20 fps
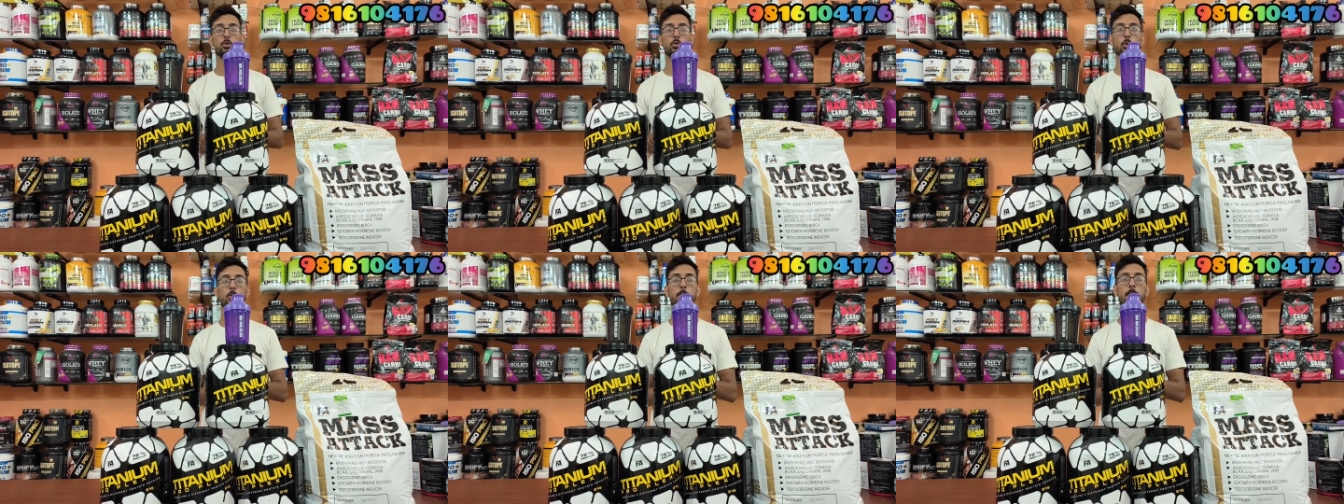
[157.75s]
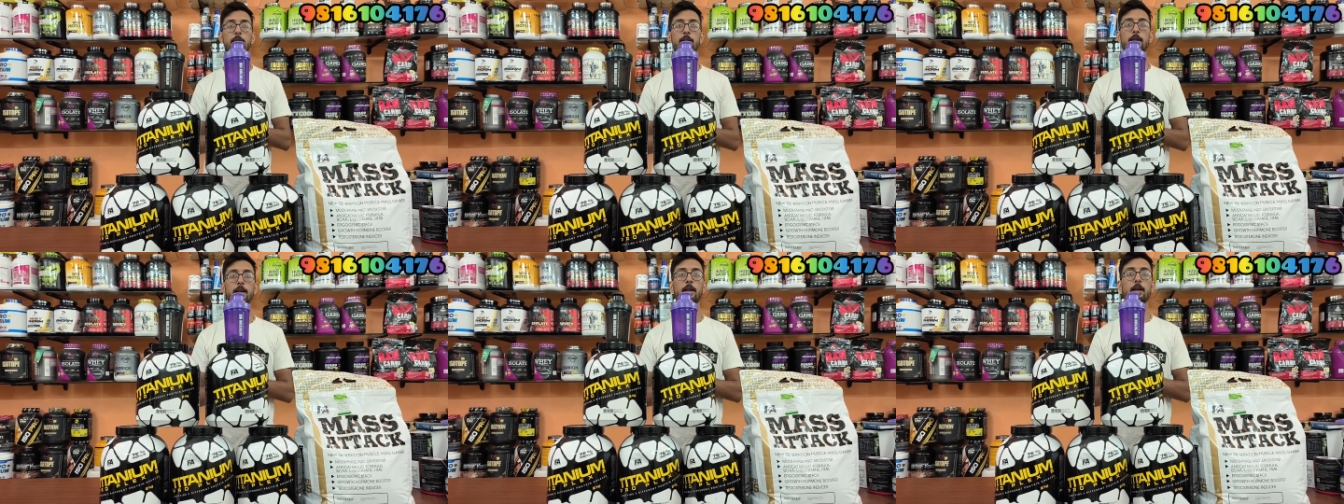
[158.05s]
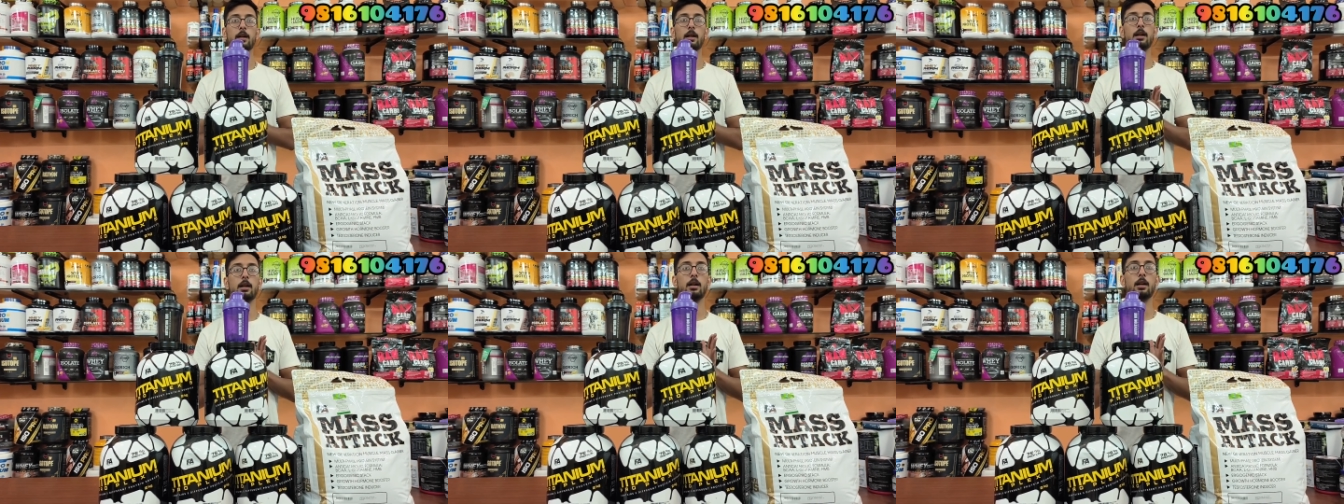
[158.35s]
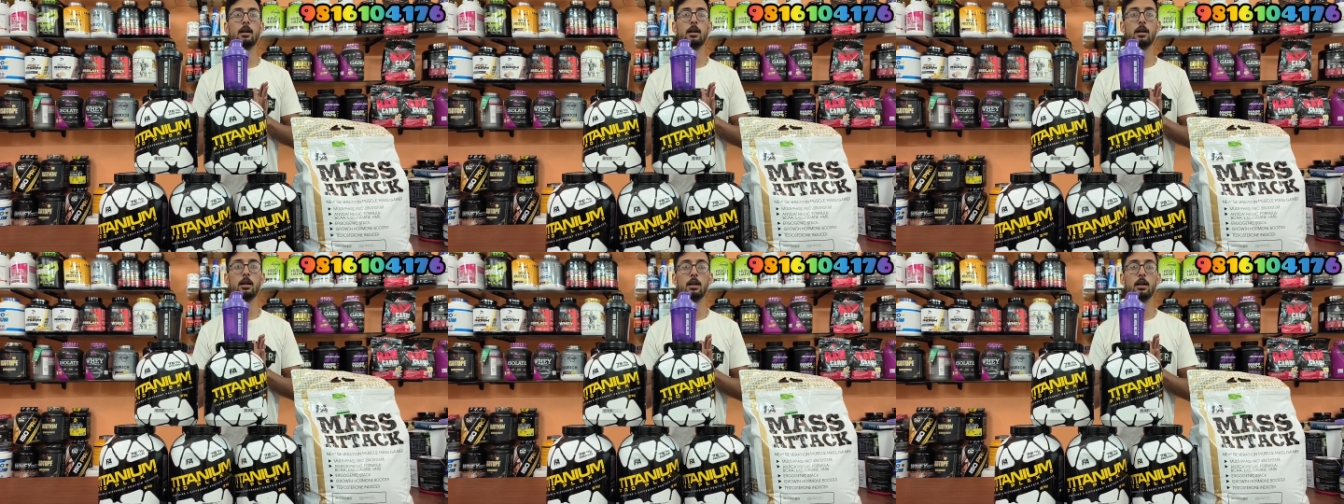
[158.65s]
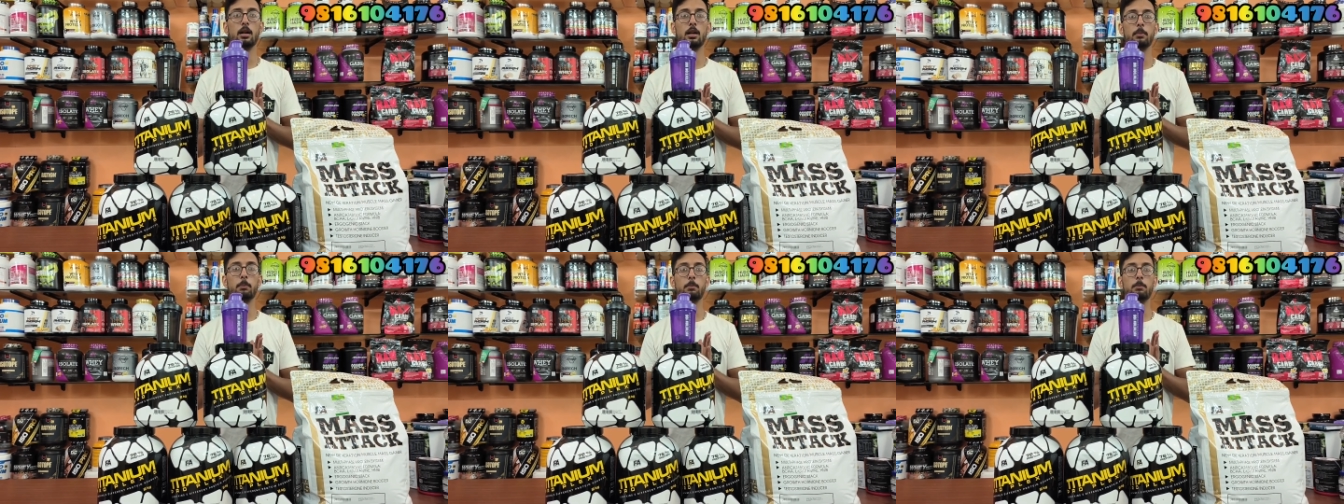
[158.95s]
जो भाई आ,
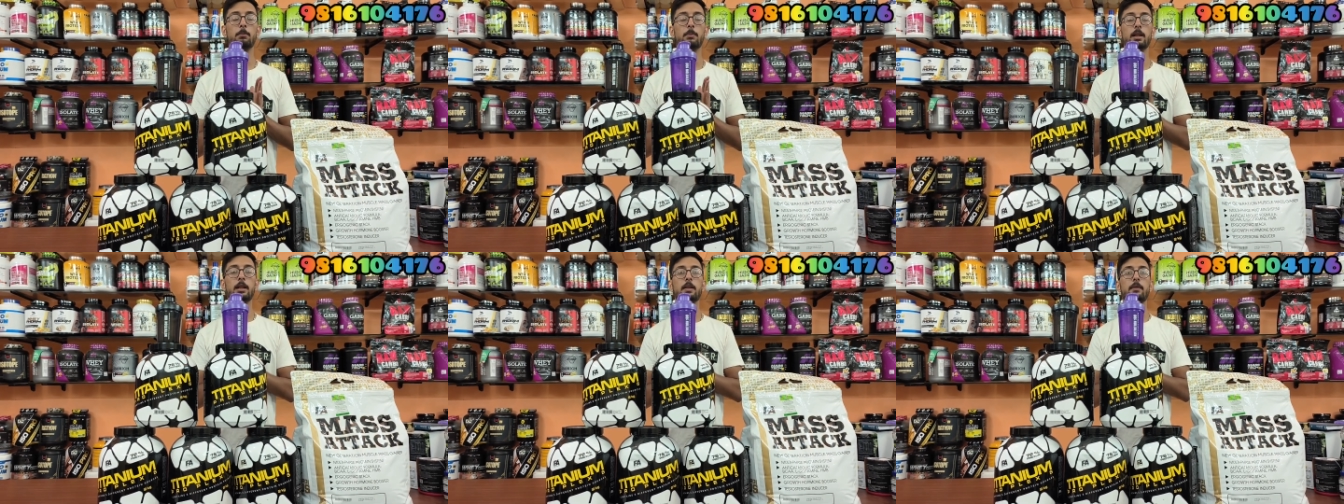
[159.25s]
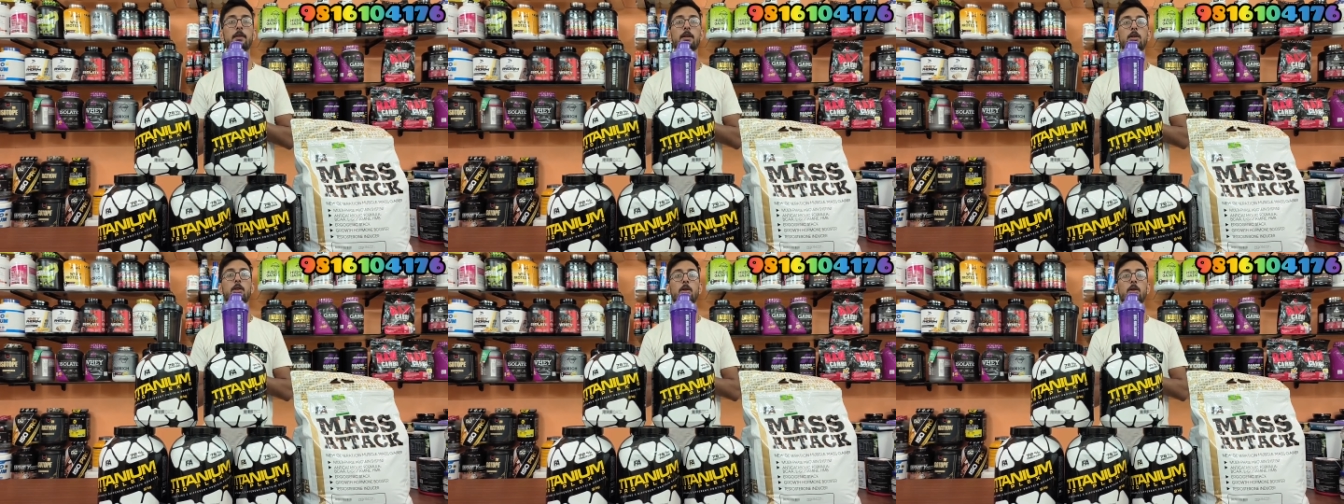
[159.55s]
मेरी